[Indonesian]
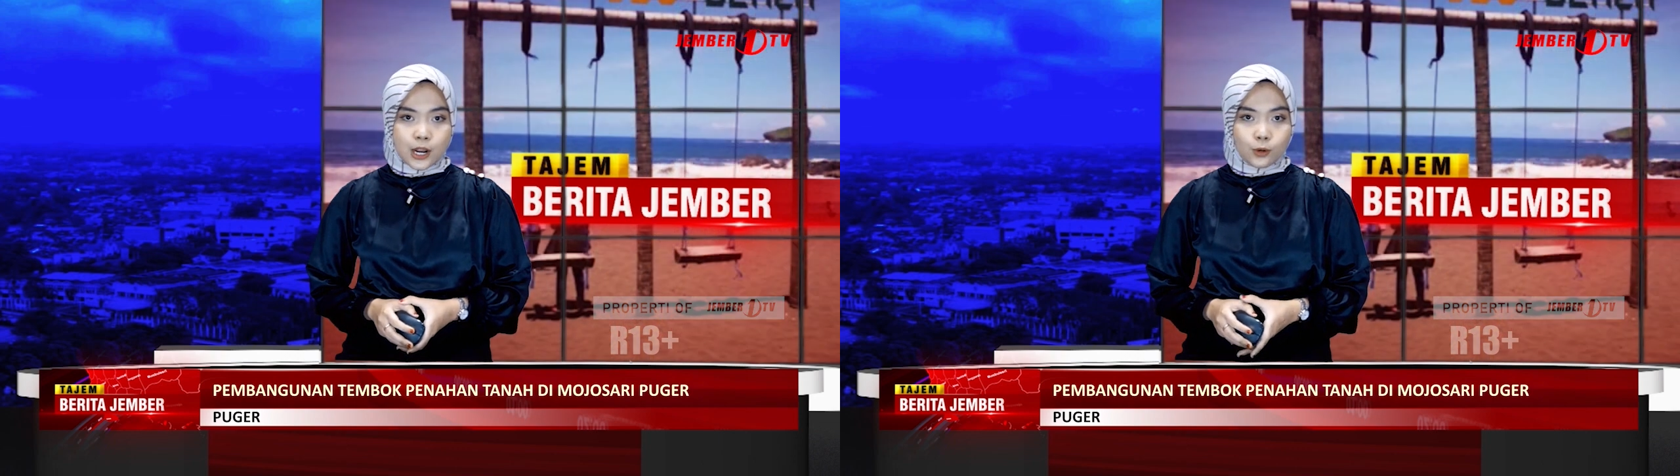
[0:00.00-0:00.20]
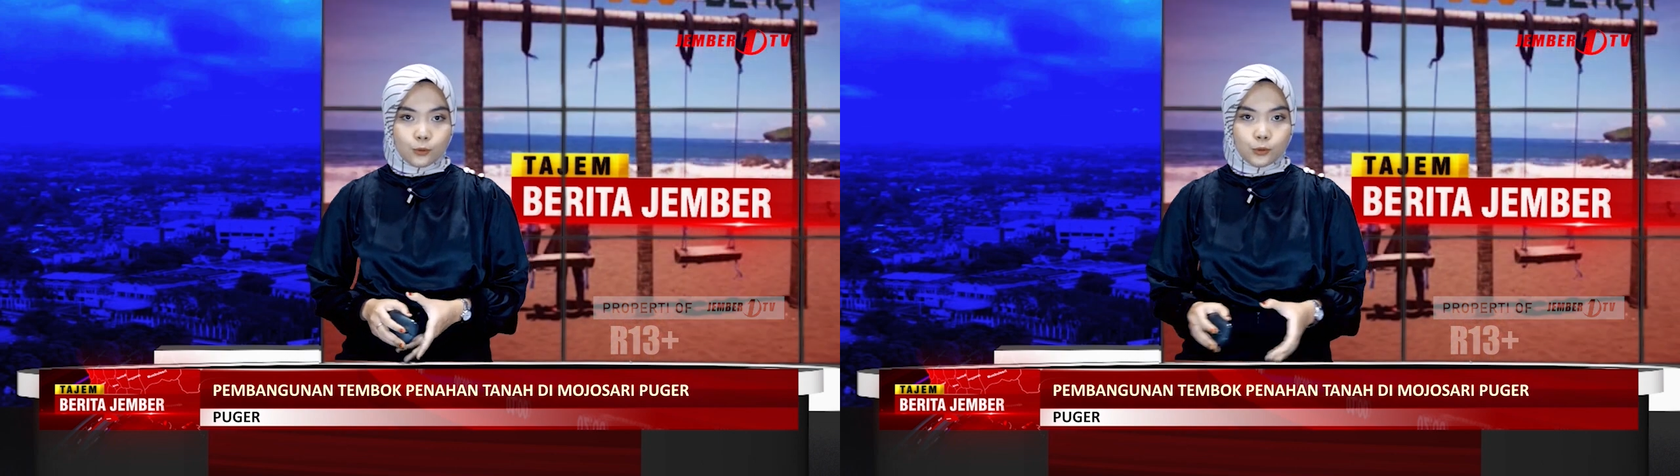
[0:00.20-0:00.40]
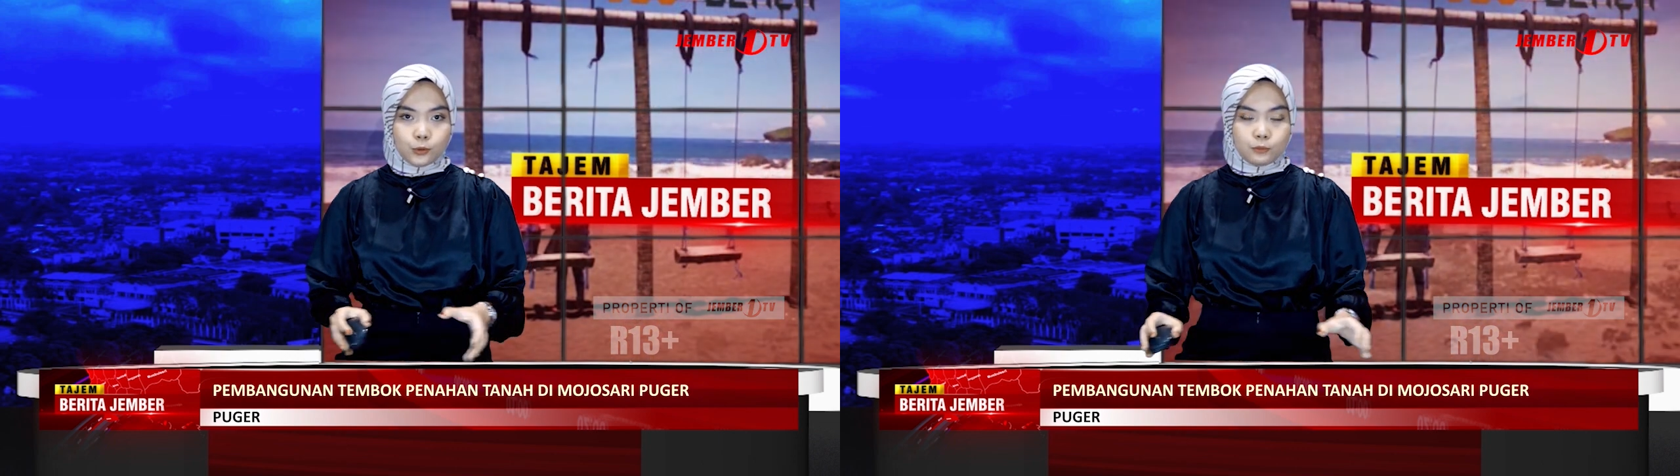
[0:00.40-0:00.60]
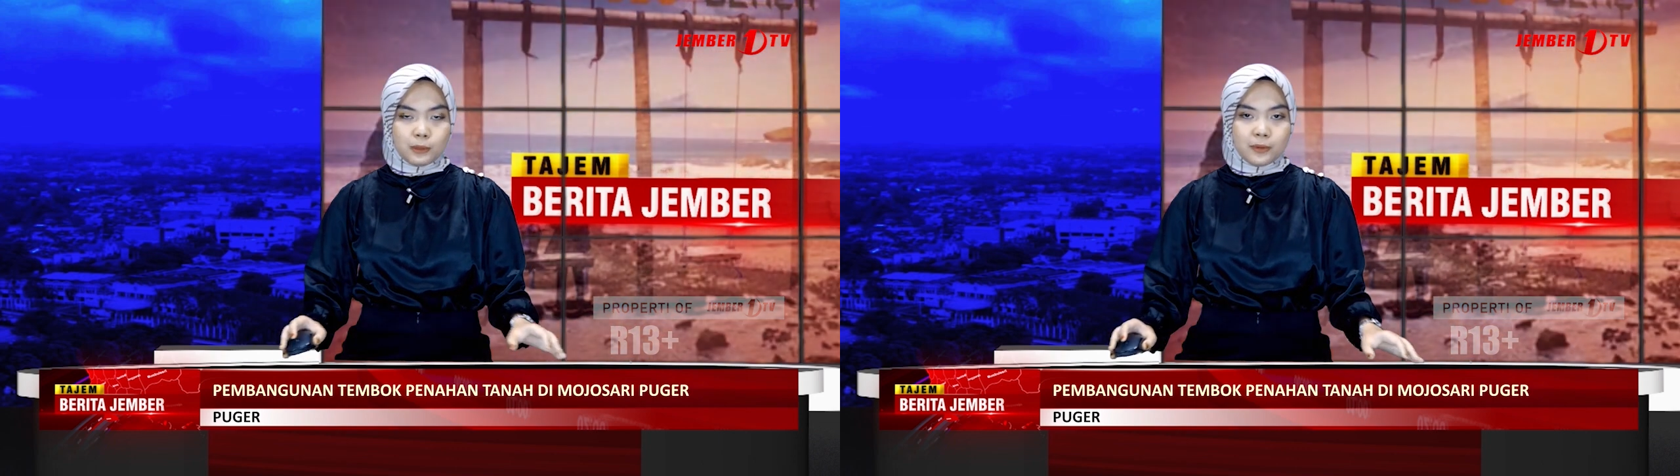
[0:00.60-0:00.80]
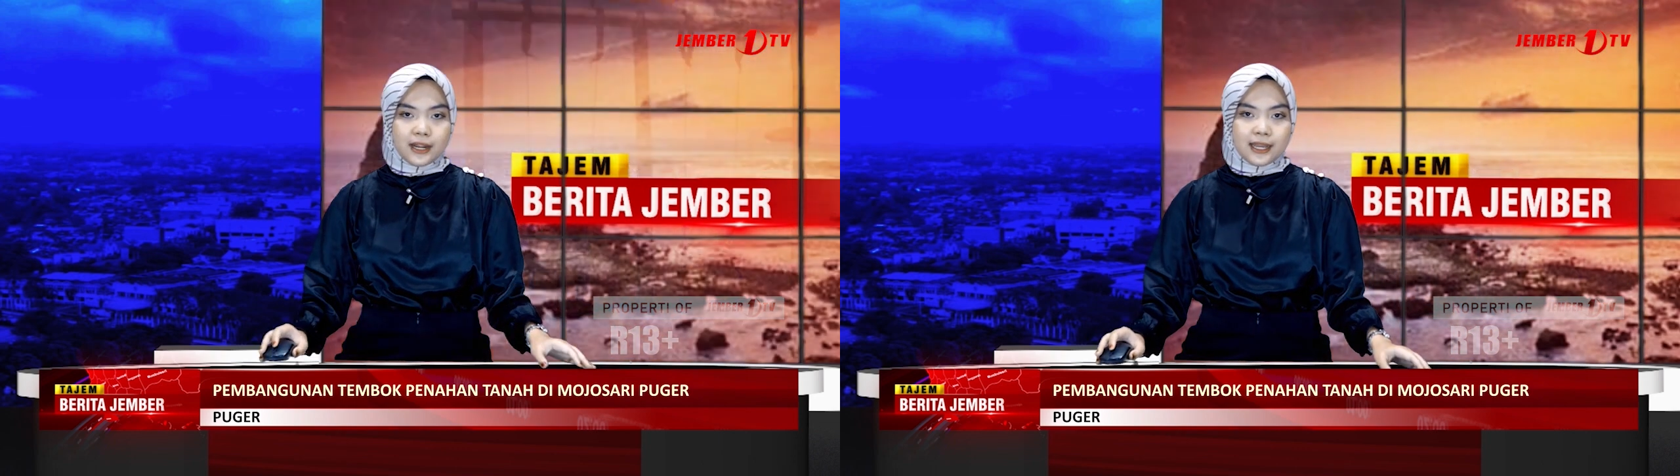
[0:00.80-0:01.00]
untuk
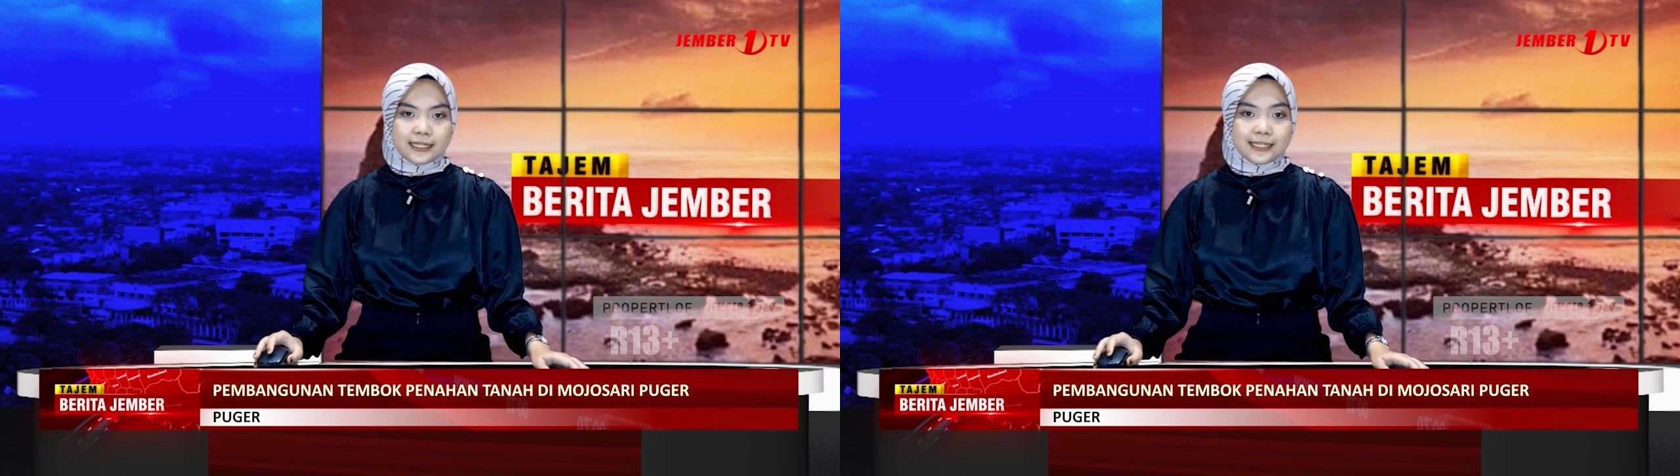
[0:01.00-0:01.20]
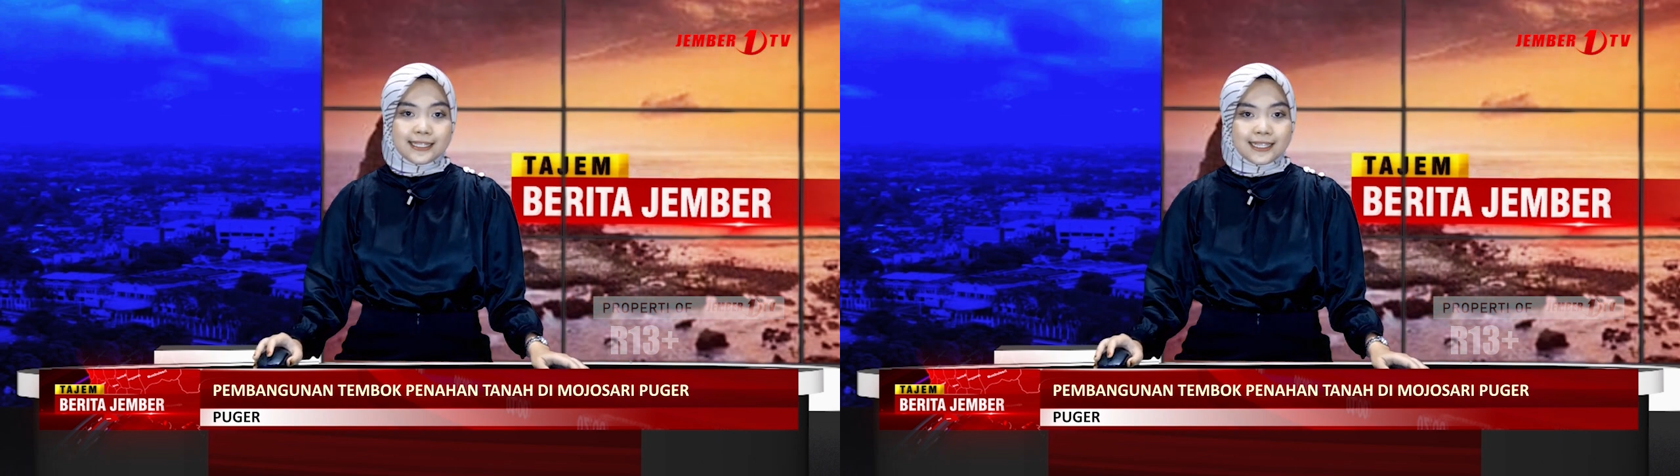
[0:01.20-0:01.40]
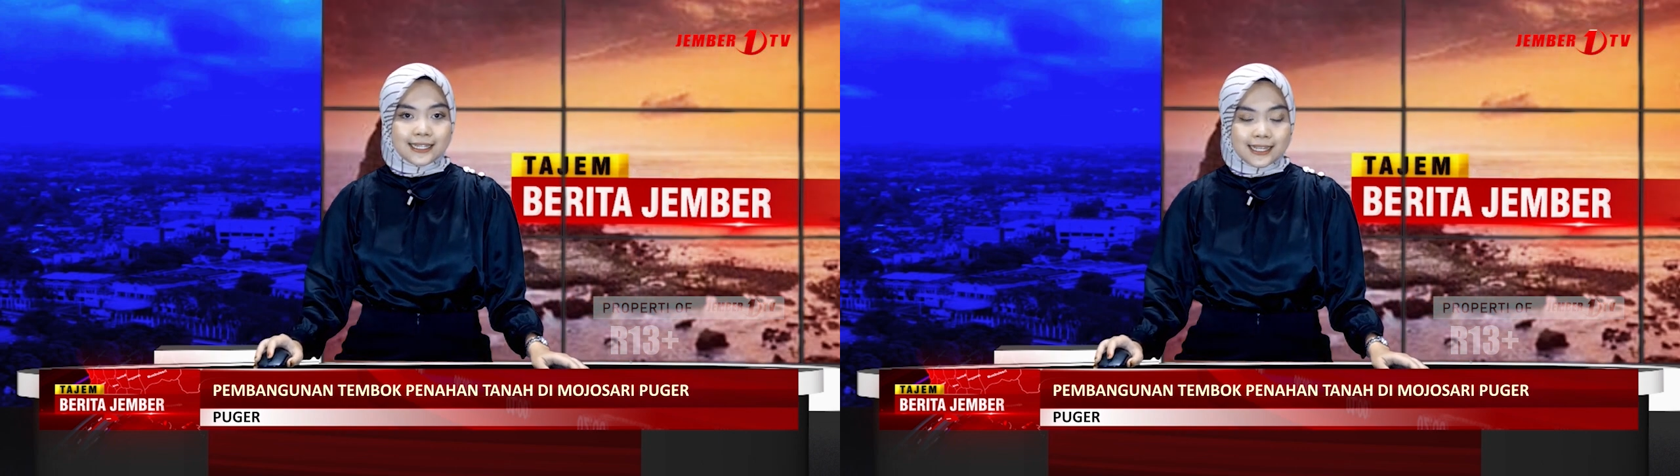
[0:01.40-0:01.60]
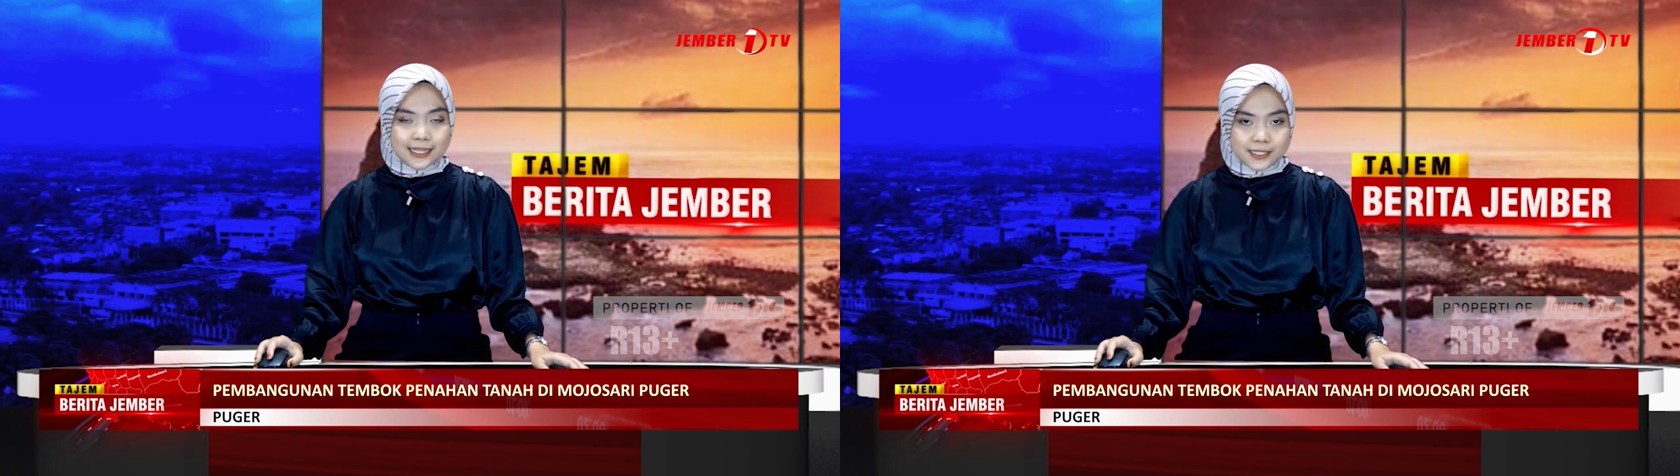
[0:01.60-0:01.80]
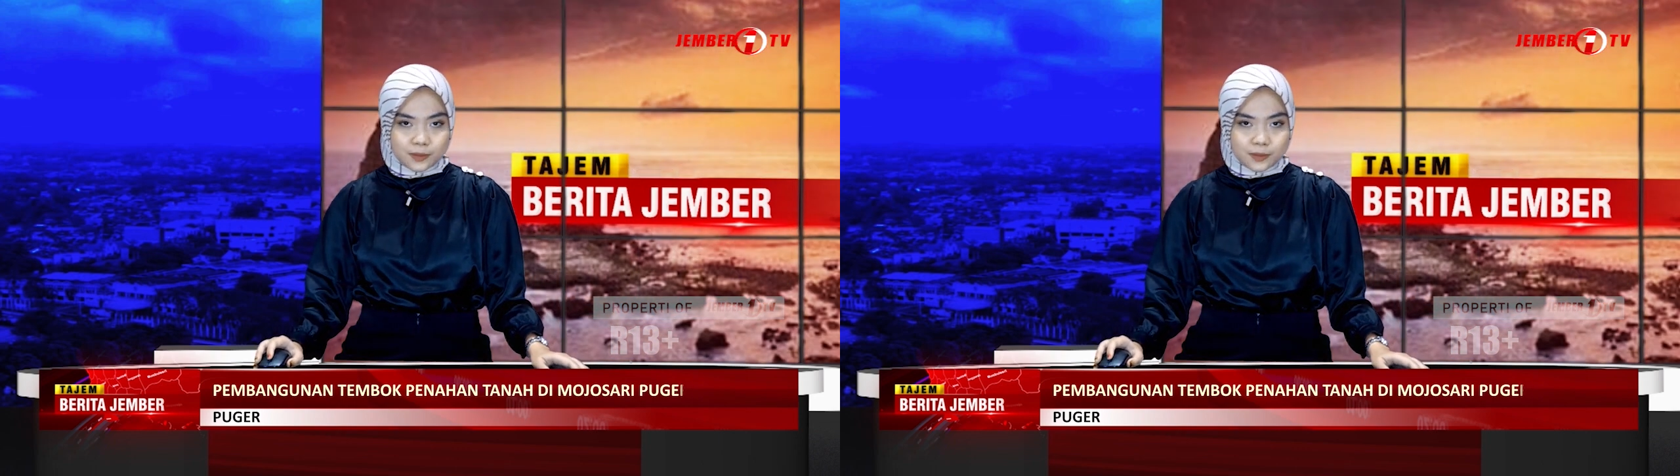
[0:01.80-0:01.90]
membenahi irigasi